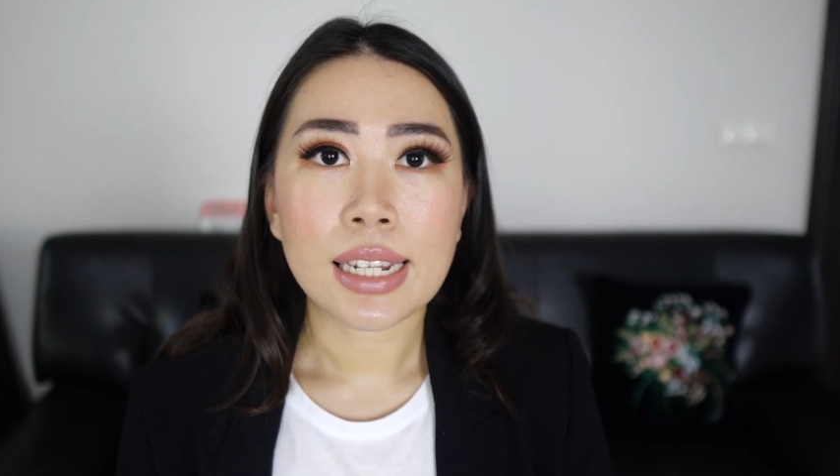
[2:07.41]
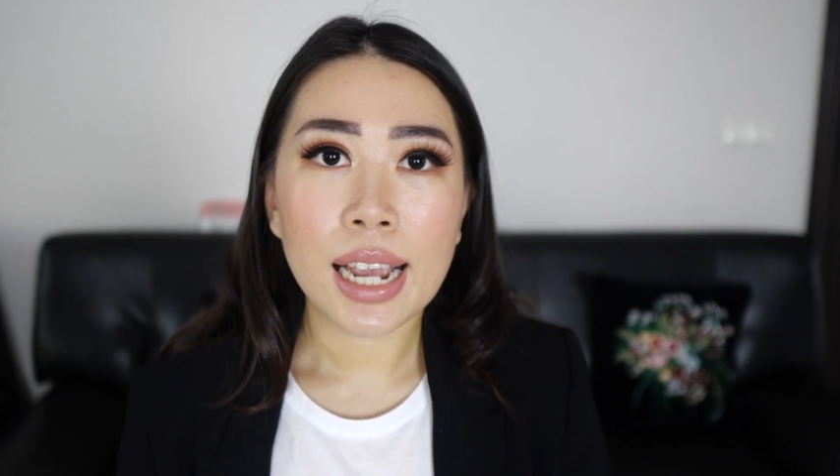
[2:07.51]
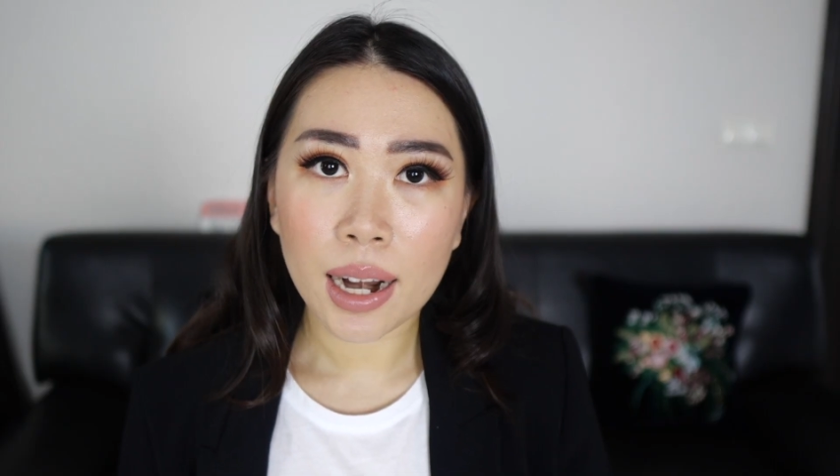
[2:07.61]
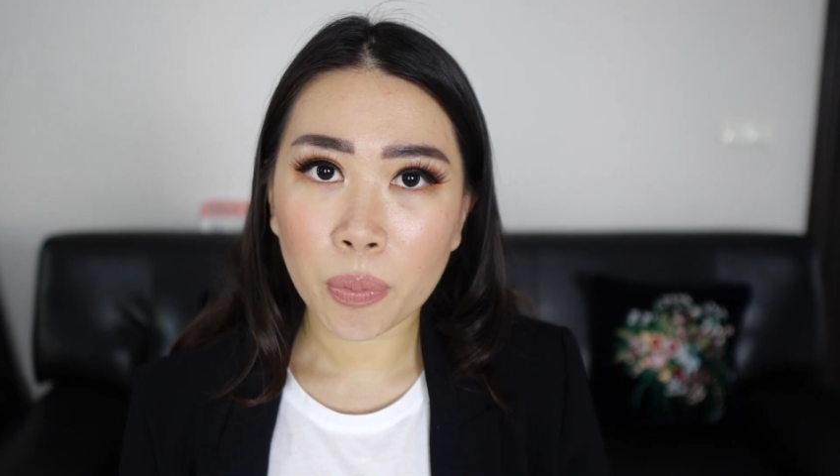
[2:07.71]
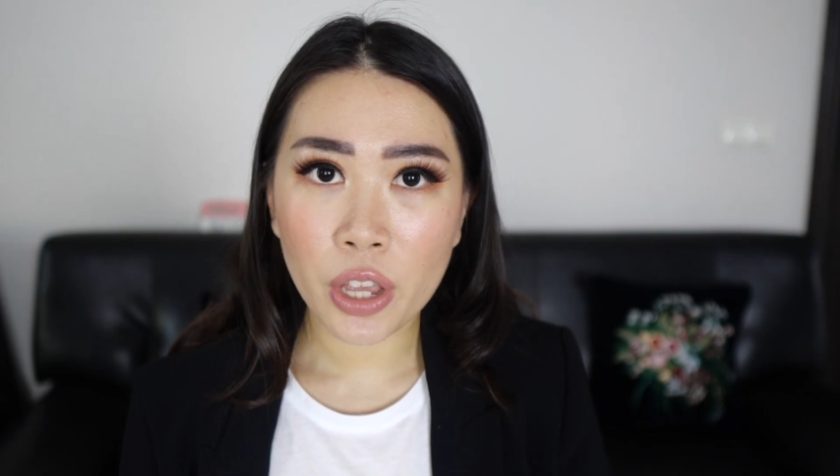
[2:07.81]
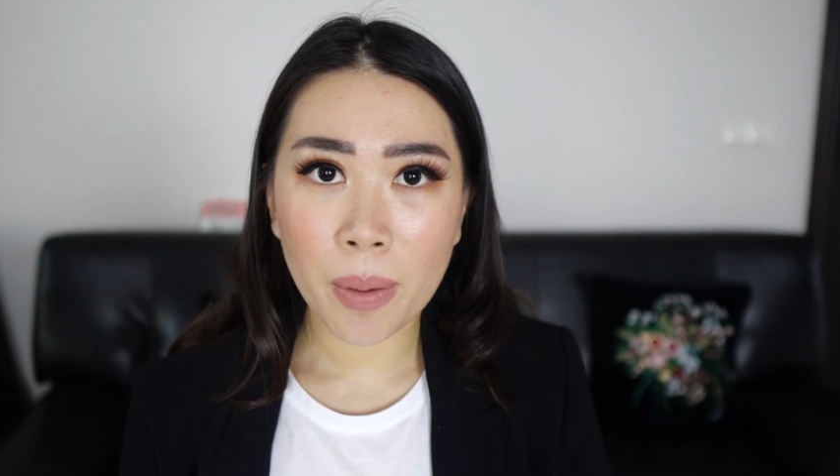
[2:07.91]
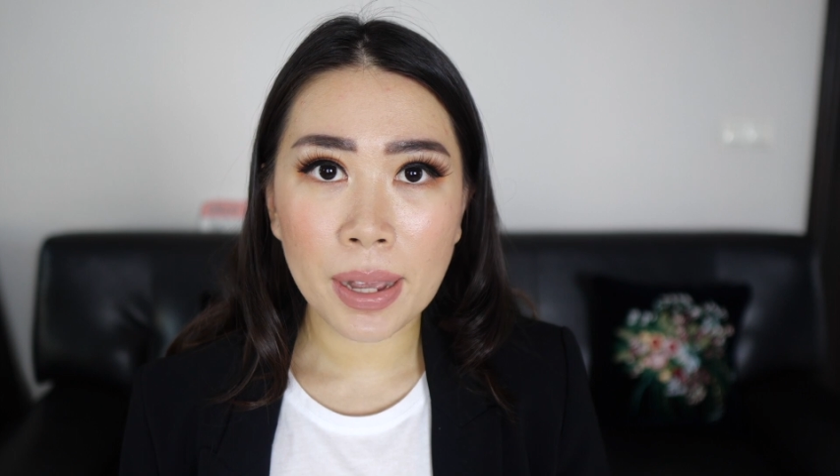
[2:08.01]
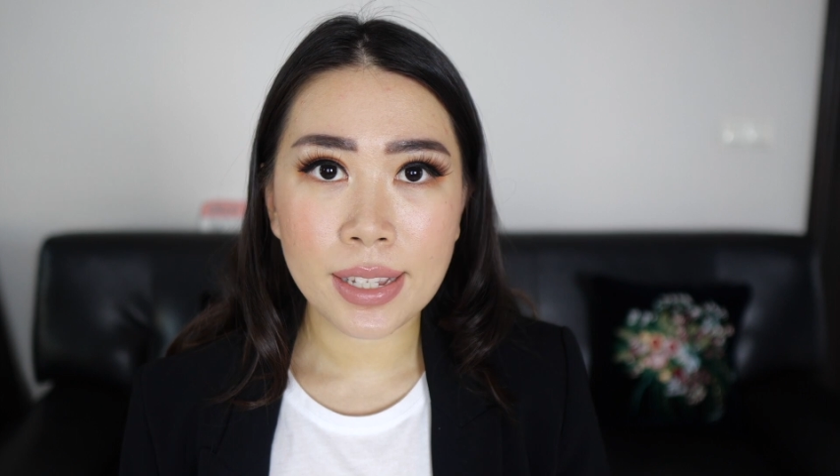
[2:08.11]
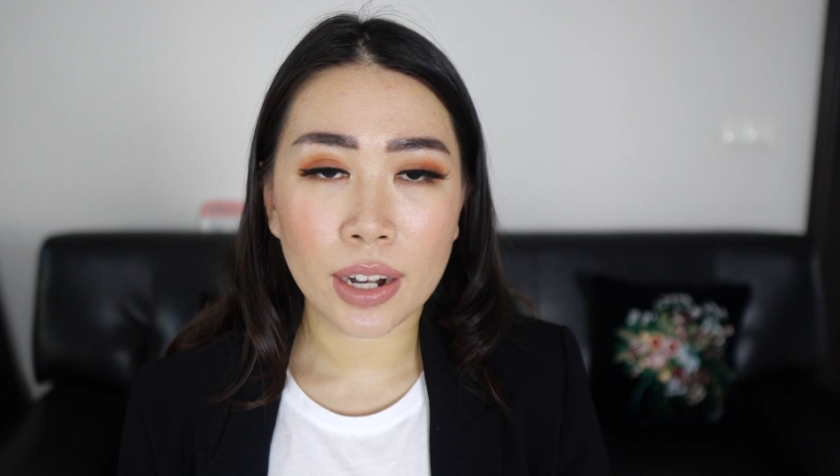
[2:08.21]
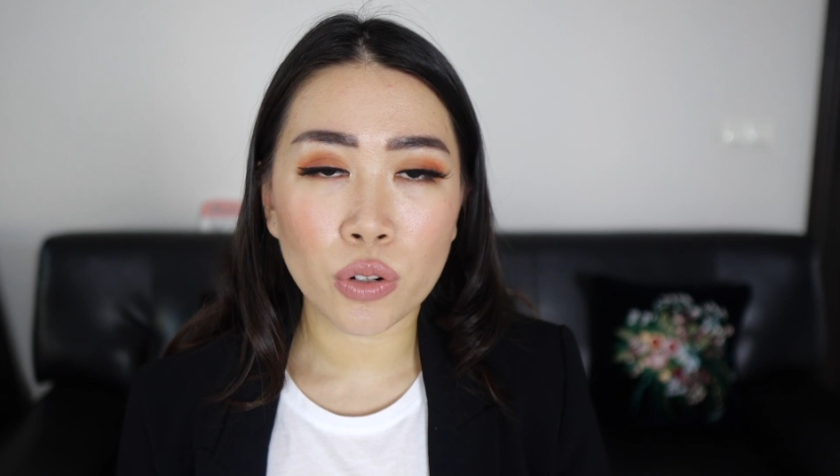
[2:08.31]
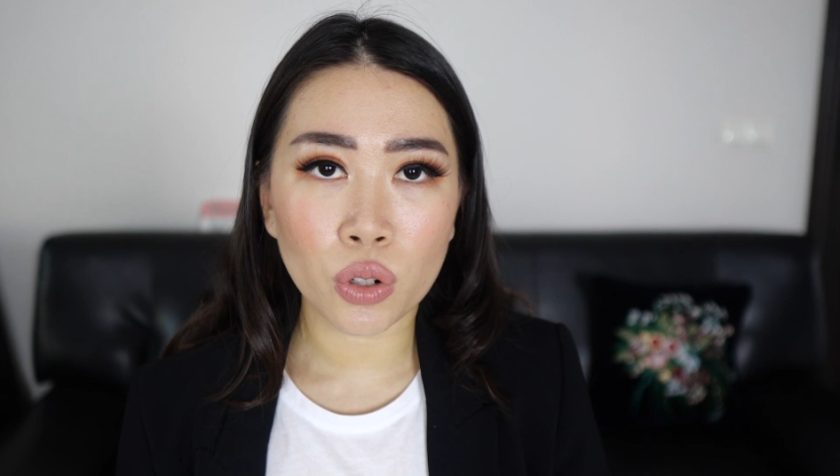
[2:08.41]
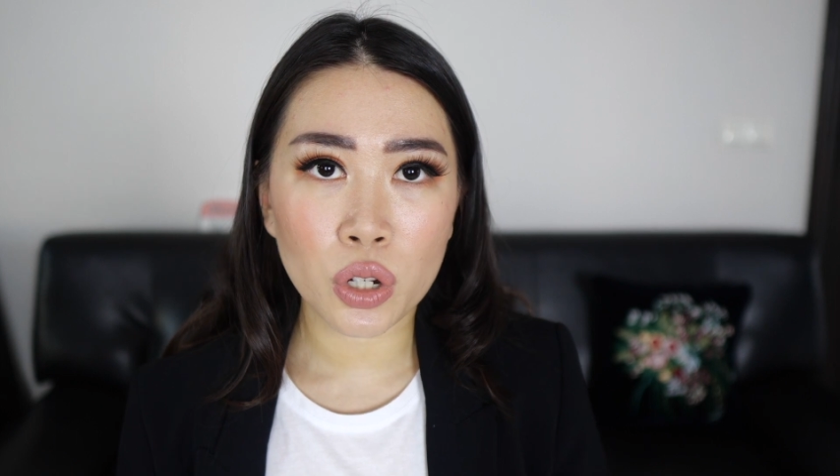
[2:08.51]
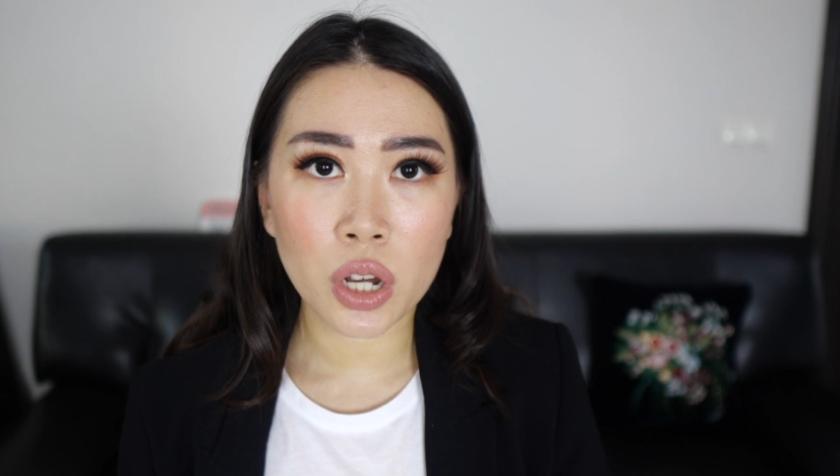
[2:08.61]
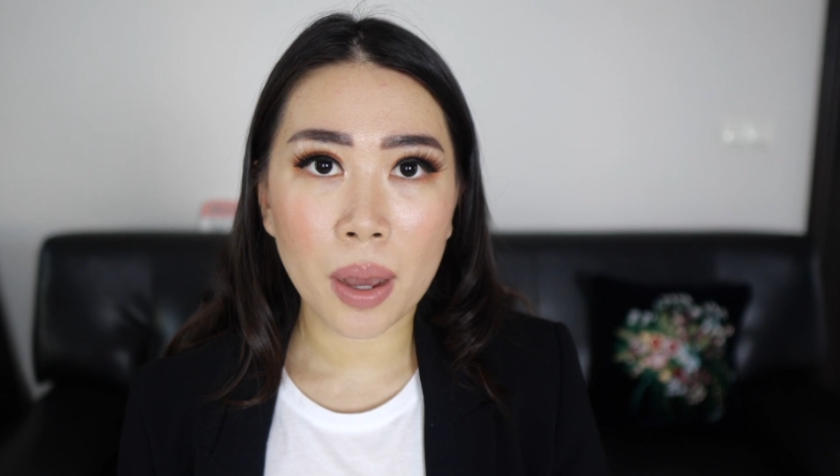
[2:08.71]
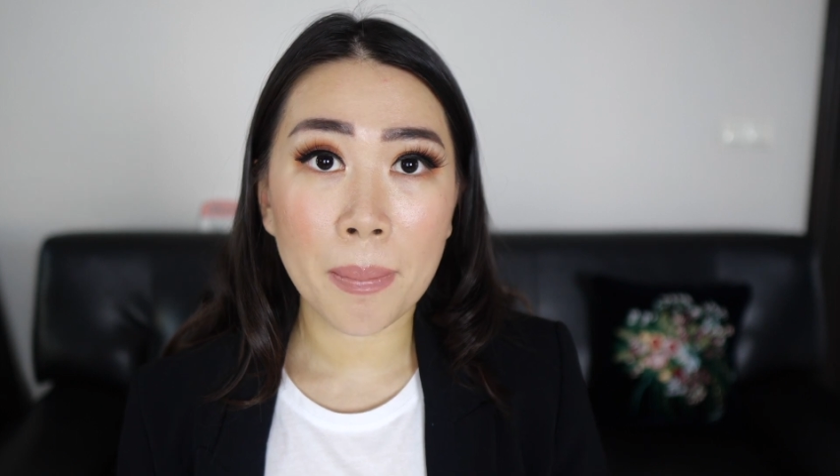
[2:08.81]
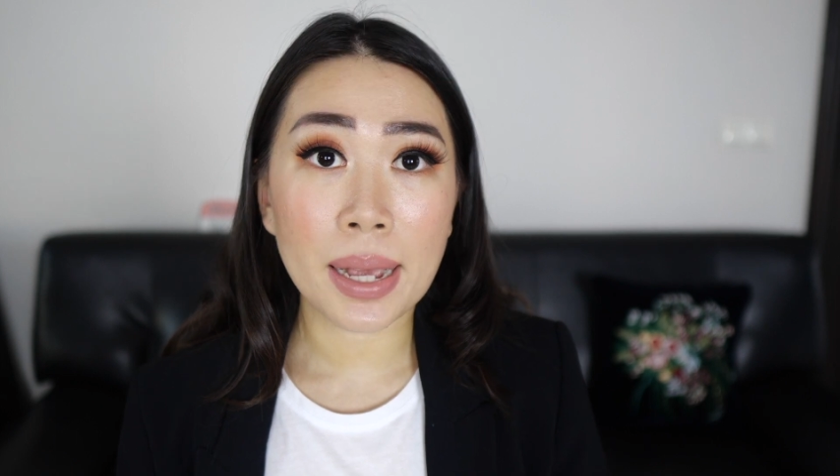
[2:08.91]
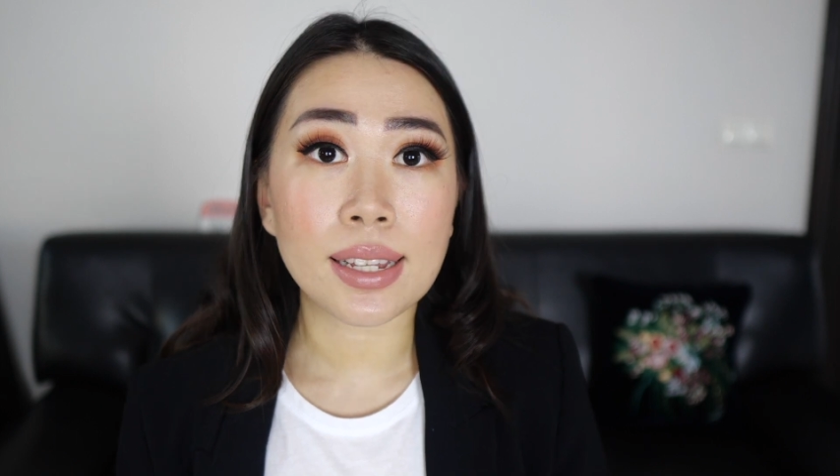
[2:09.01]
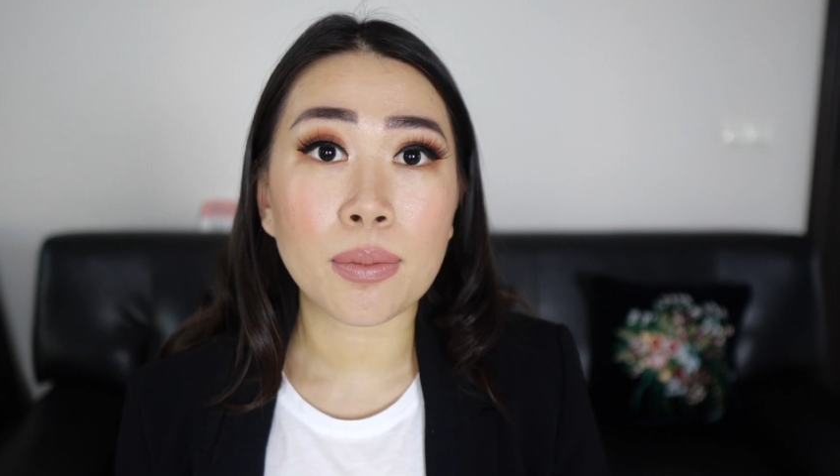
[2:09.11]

Jangan punya pacar dulu, masih